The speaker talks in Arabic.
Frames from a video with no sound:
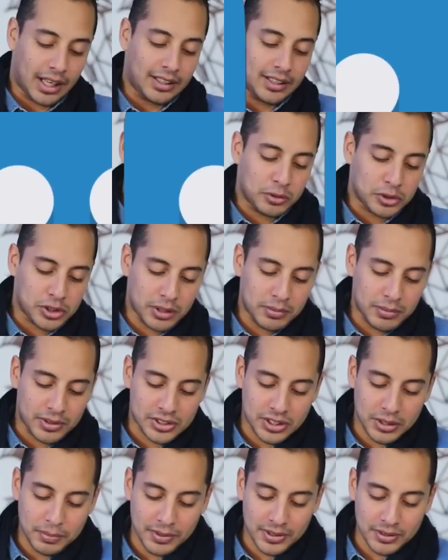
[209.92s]
عندي جارو
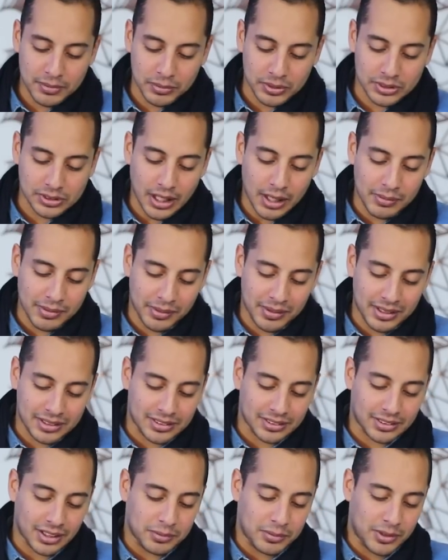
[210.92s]
جيرمان شيبرد متطعم جميع
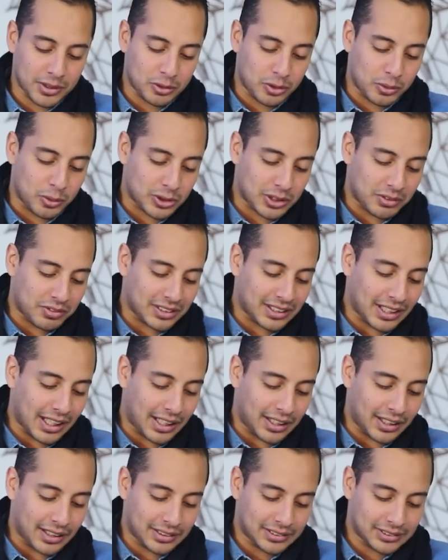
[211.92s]
التطعيمات ومواصفات
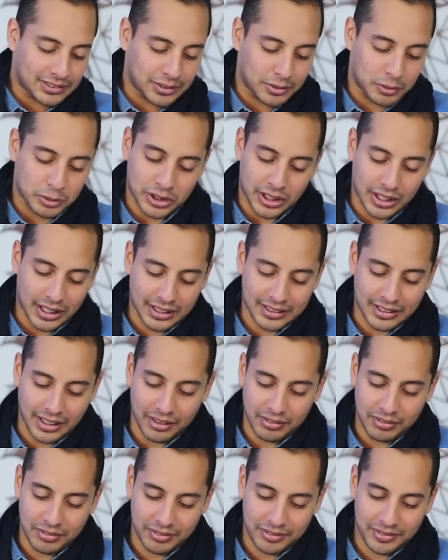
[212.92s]
عاليه ومش
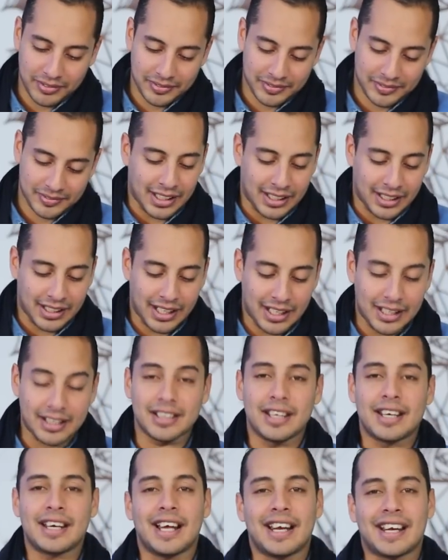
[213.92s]
هنختلف يا
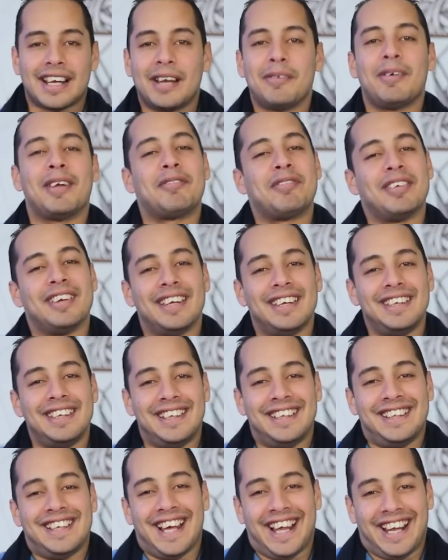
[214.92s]
ريت نرجع نتكلم عن
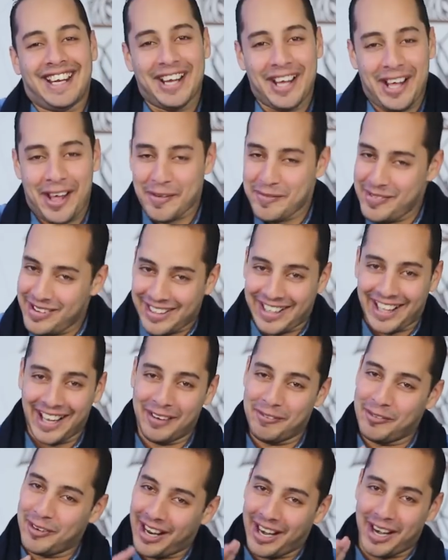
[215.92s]
الفنانين يعني امين
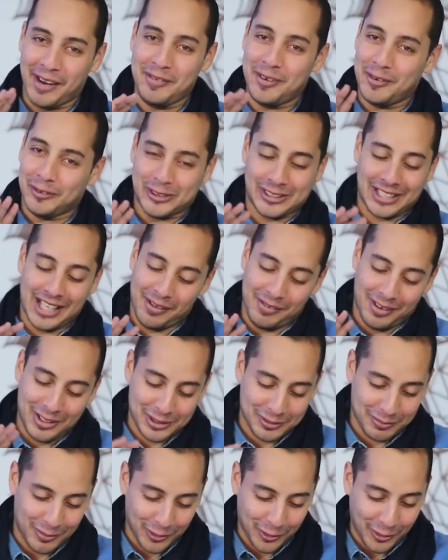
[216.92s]
كلموني عن امين والسقا
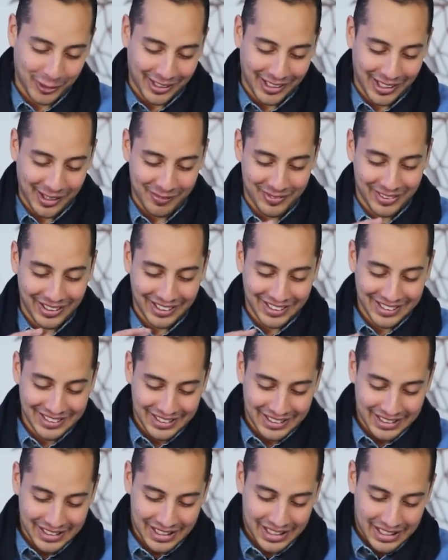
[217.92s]
بلاش موضوع الكلاب ده
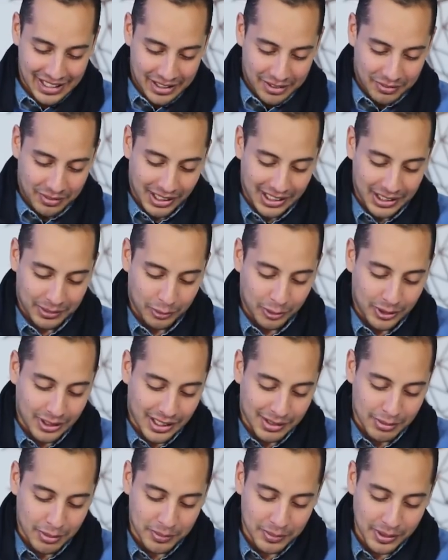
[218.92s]
في حد بيقول
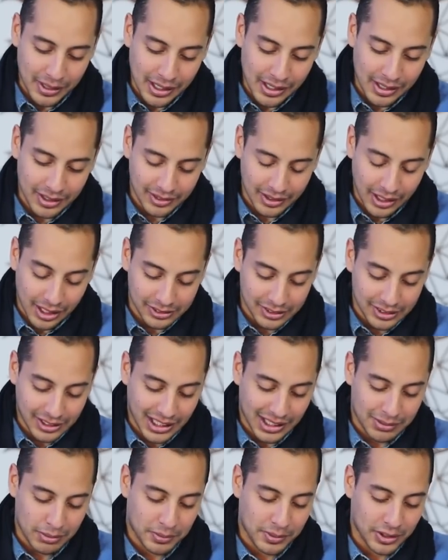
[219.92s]
لي انا ببيع
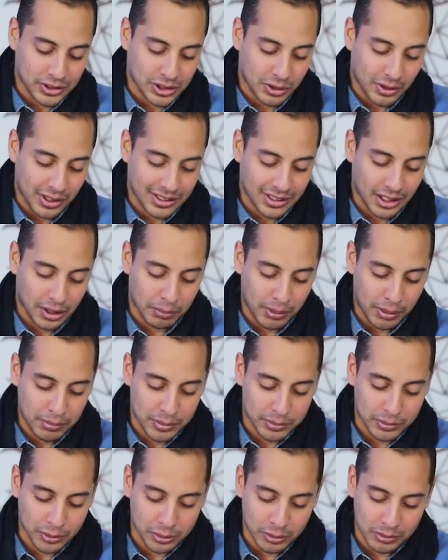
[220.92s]
حضرتك انا ببيع جواكت
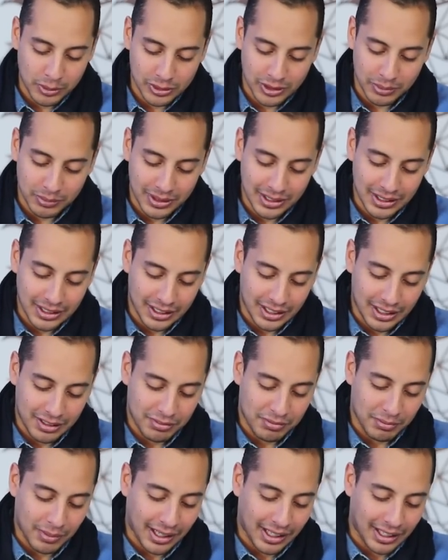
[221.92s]
البامب ب 380 جنيه
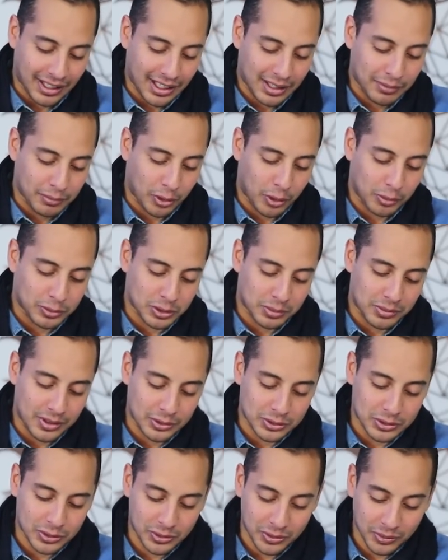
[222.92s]
في محلات ب
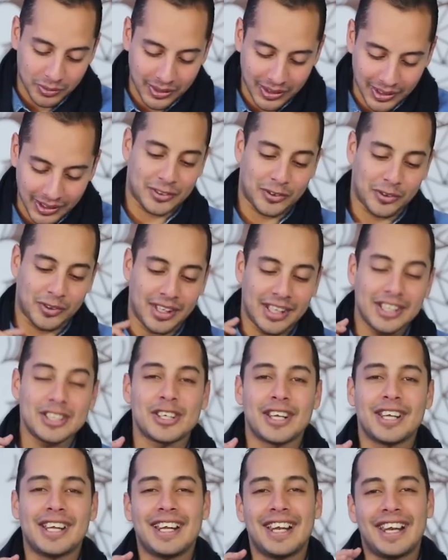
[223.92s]
500 و 600 انتوا ليه
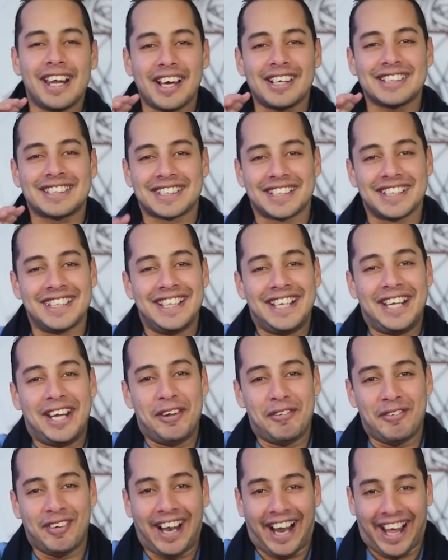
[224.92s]
ليه حاصرني
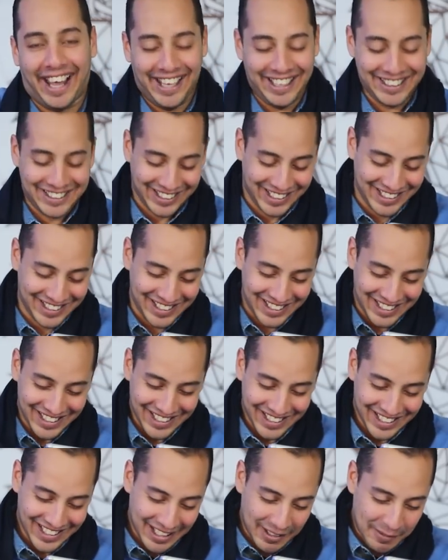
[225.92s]
في الحته دي
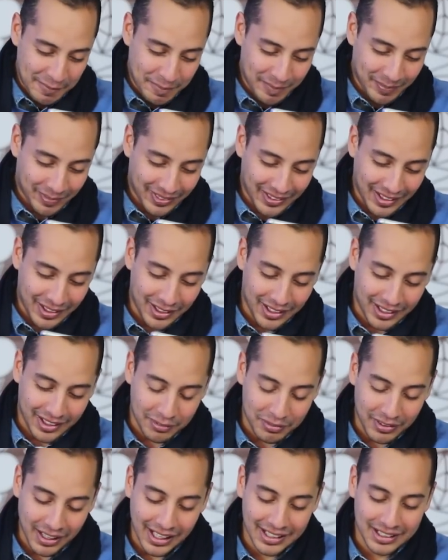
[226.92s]

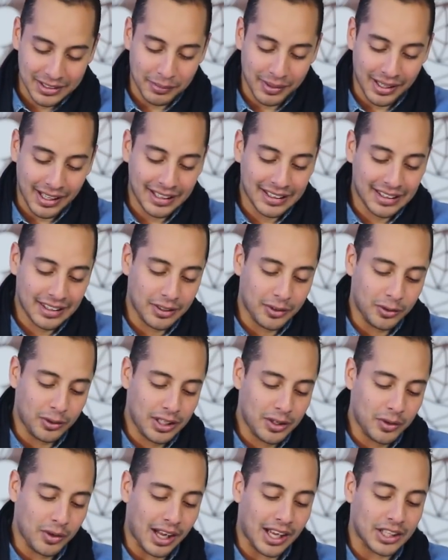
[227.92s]
في حد بعت لي يقول
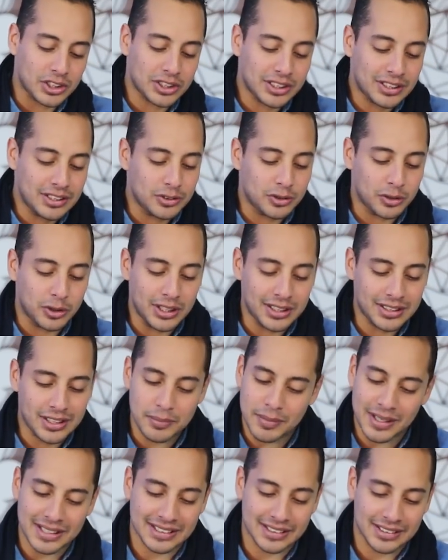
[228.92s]
لي وحشتني
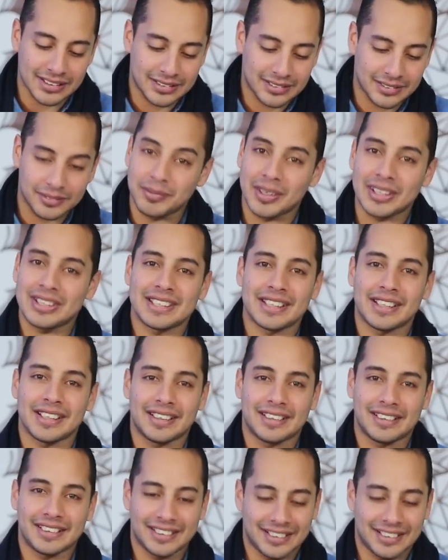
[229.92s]
دنيتي مازن بس كده